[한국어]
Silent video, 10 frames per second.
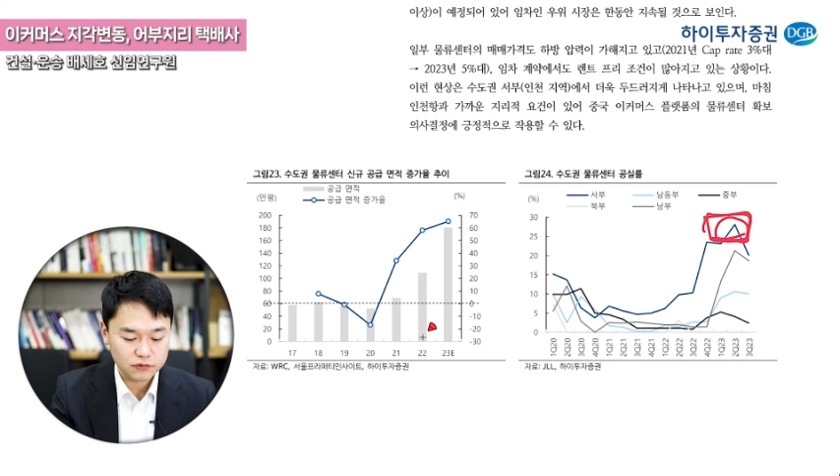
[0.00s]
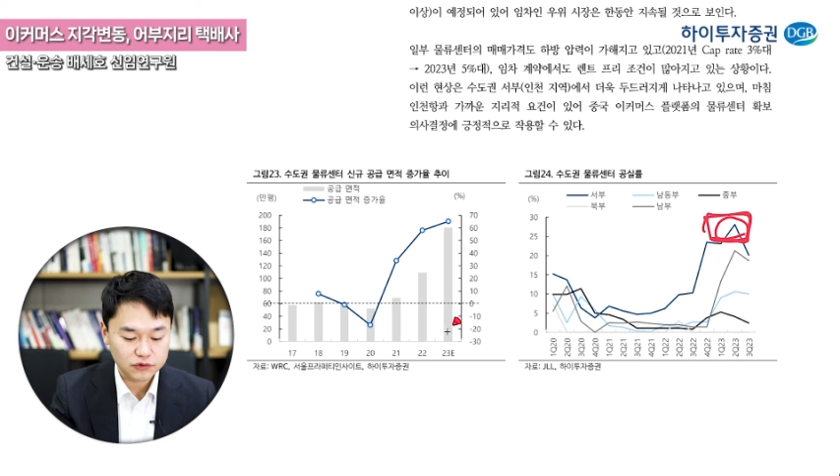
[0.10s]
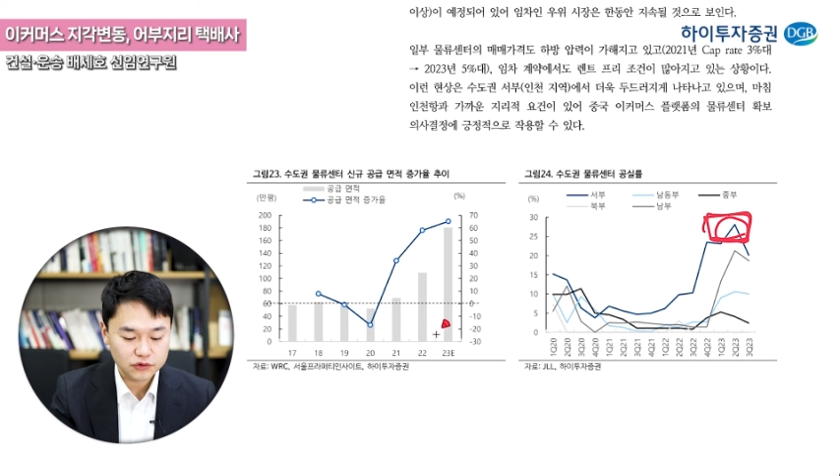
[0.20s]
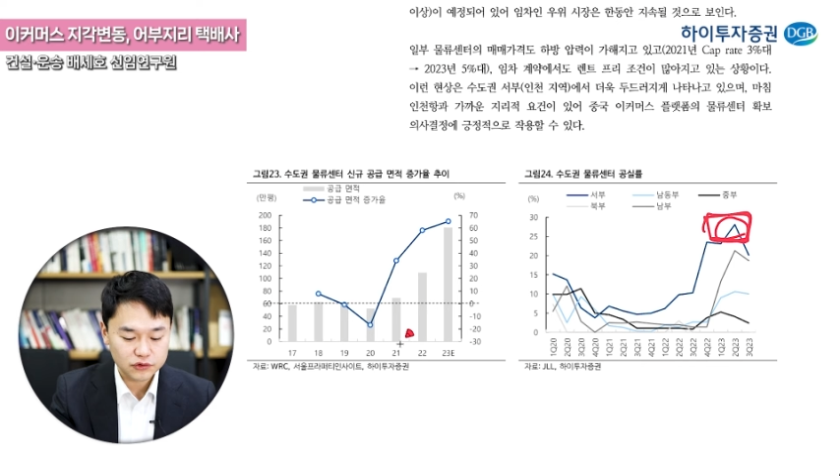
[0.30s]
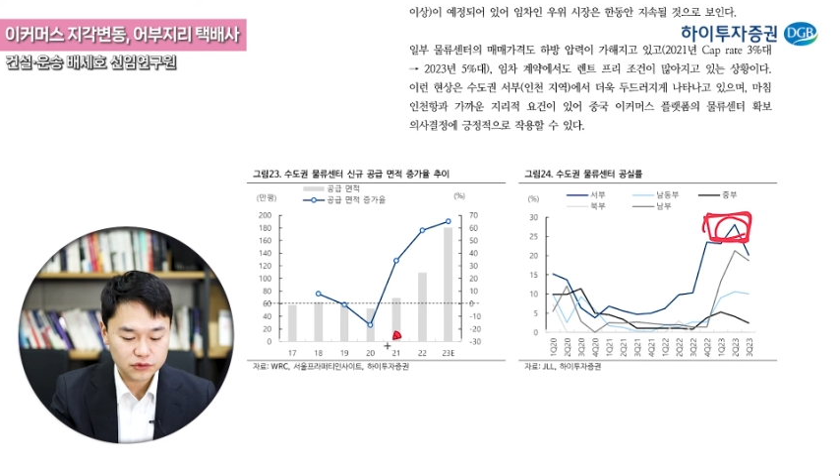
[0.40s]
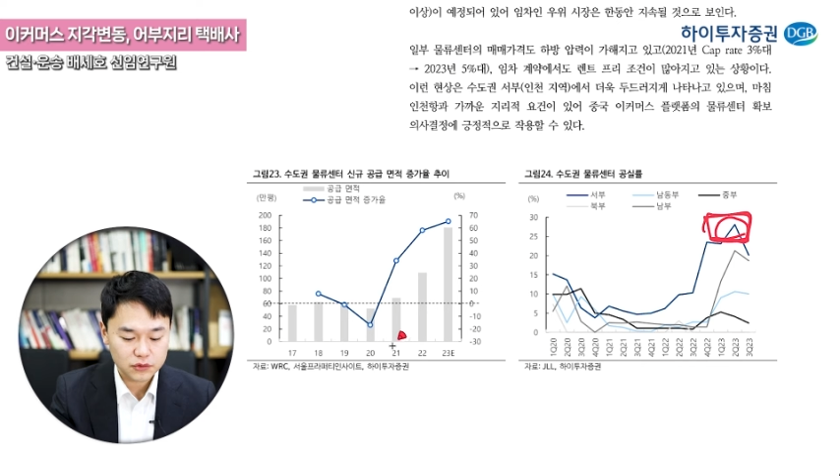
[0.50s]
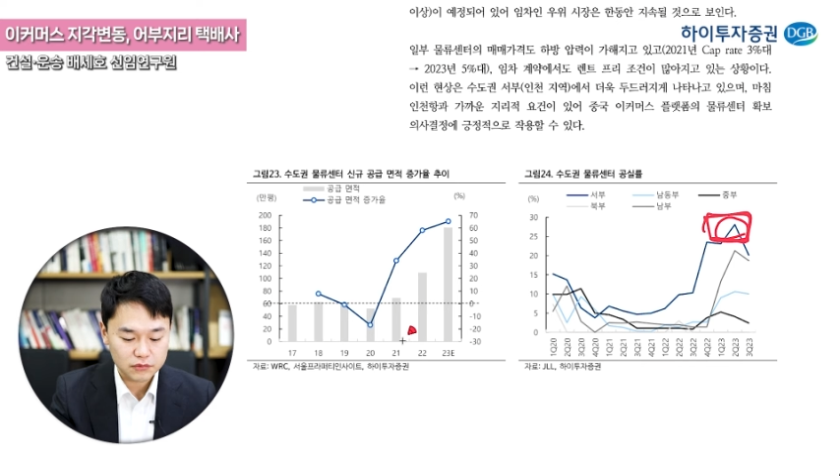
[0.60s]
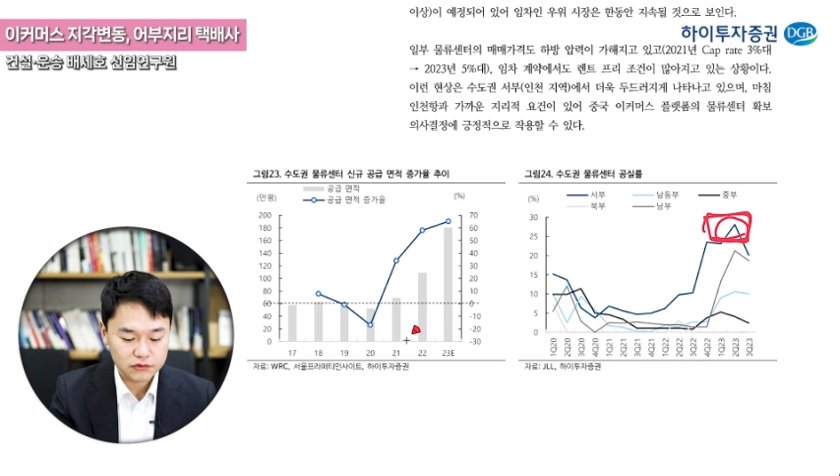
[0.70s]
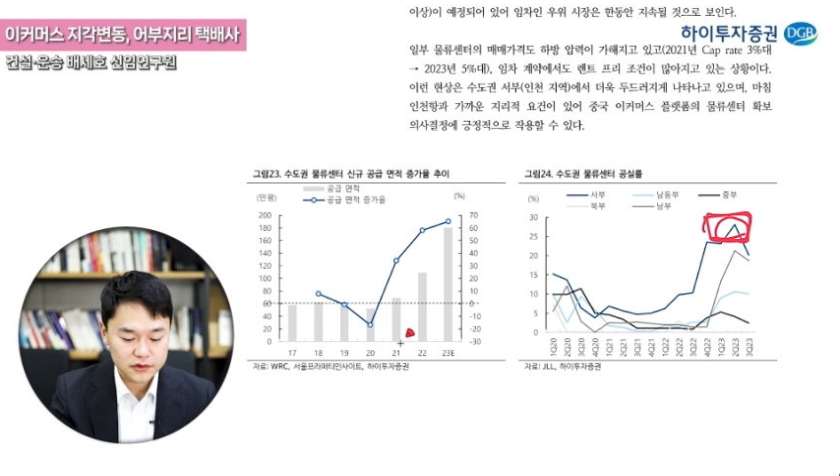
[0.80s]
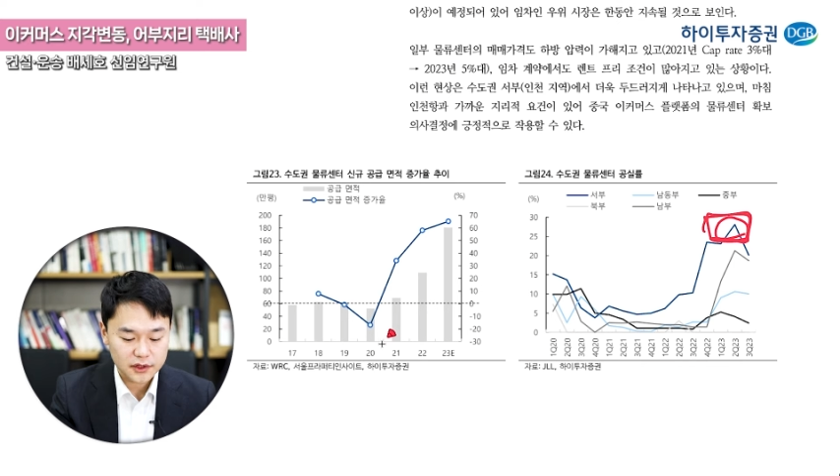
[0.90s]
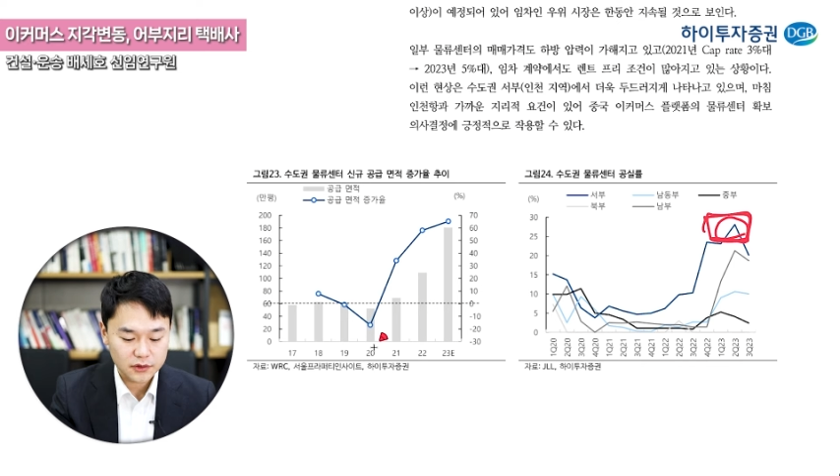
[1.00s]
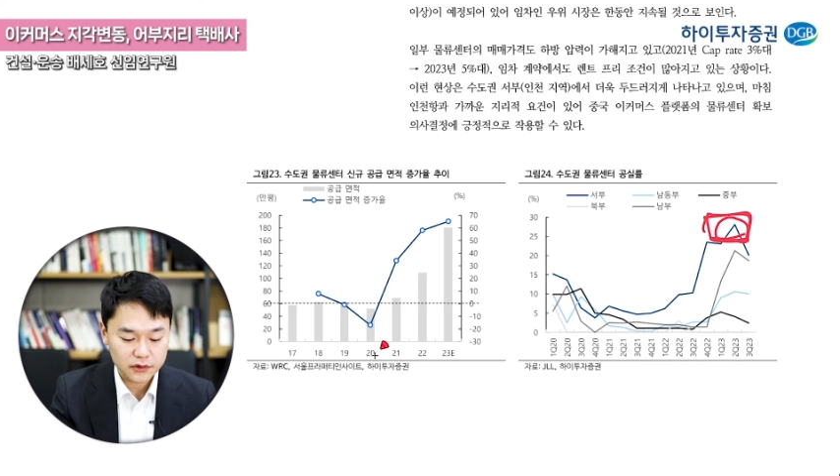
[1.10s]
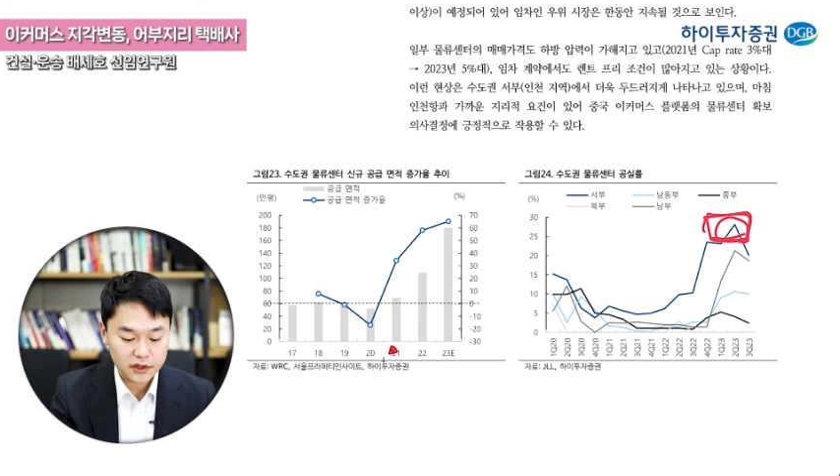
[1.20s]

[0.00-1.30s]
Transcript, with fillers: 우후죽순으로 물류센터